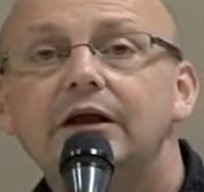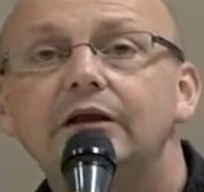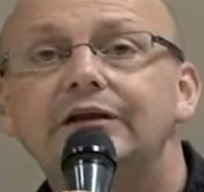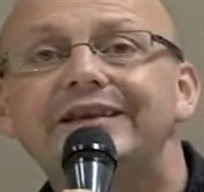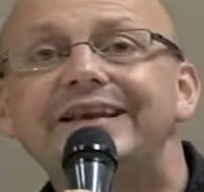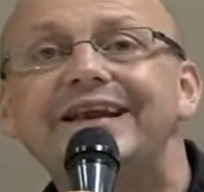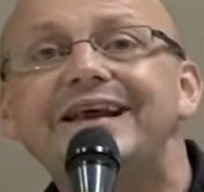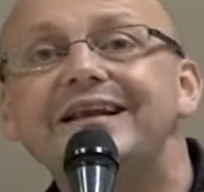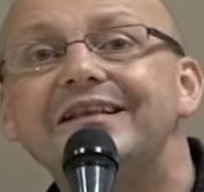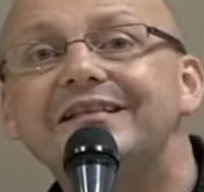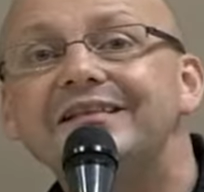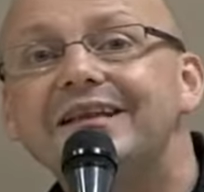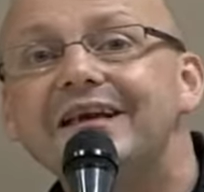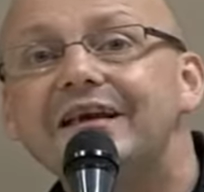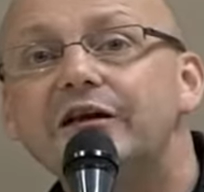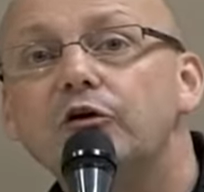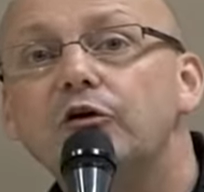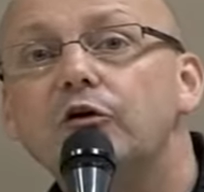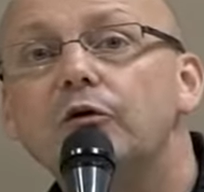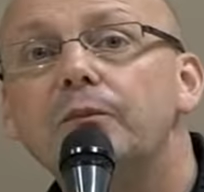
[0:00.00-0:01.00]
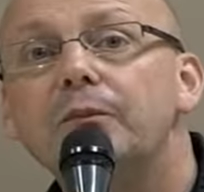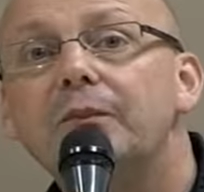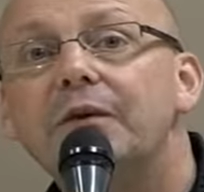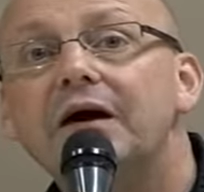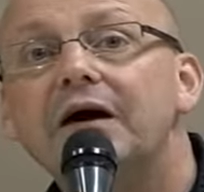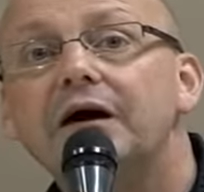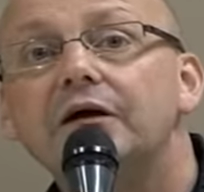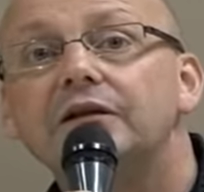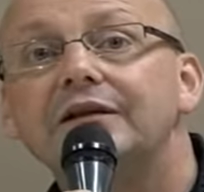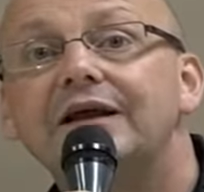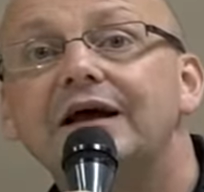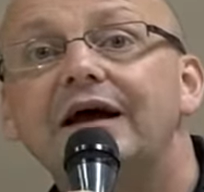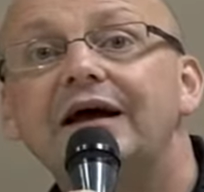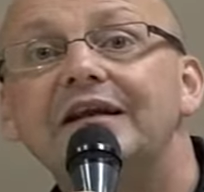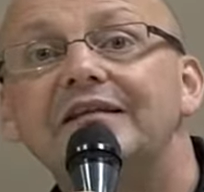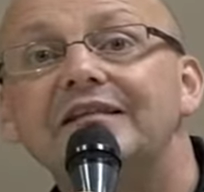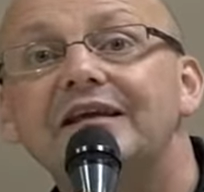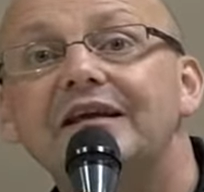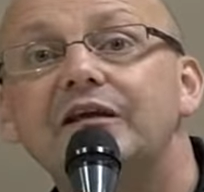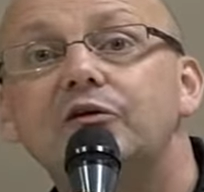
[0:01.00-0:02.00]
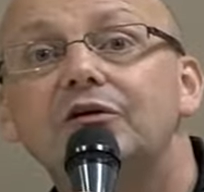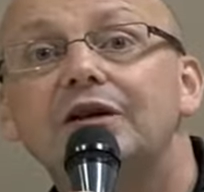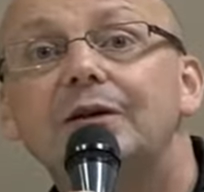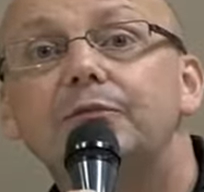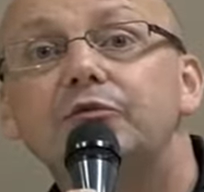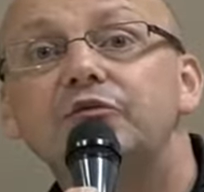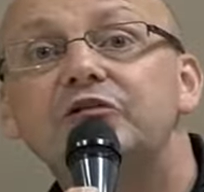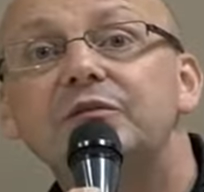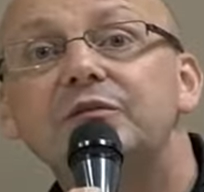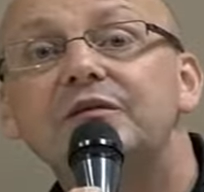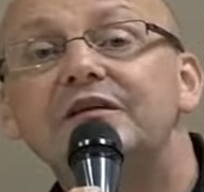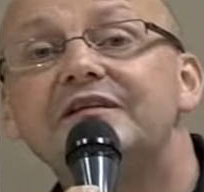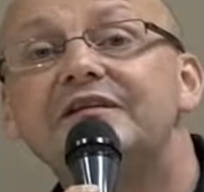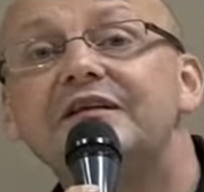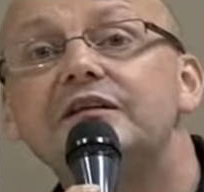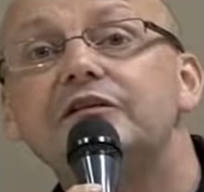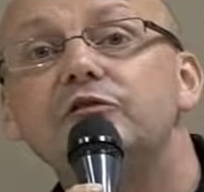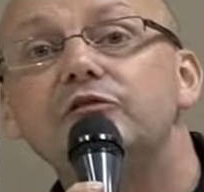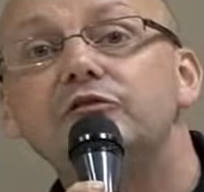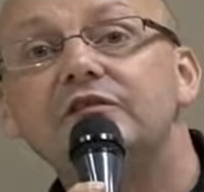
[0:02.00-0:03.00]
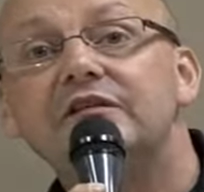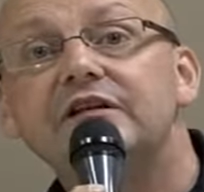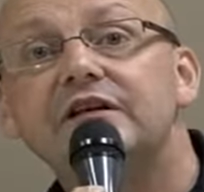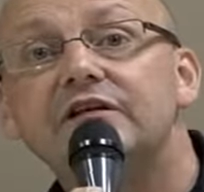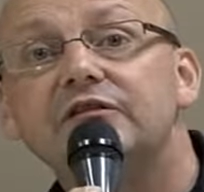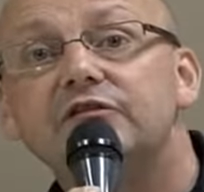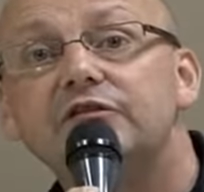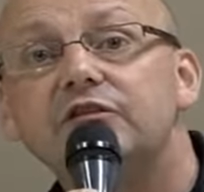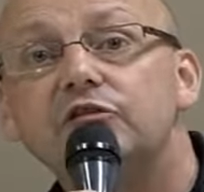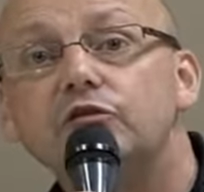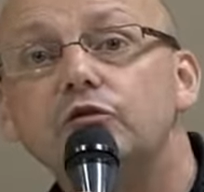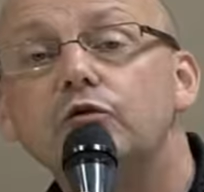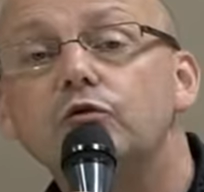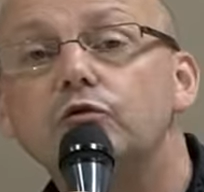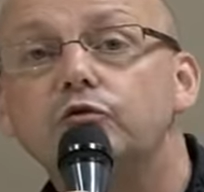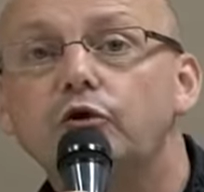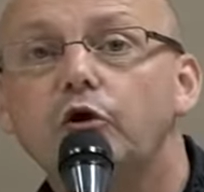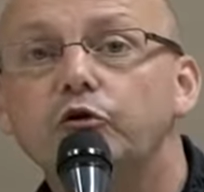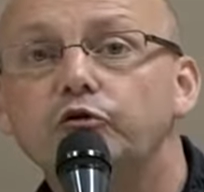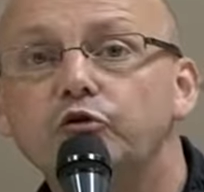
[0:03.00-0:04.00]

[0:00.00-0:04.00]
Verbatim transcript: n'intègre pas, n'intègre la possibilité d'une télévision. En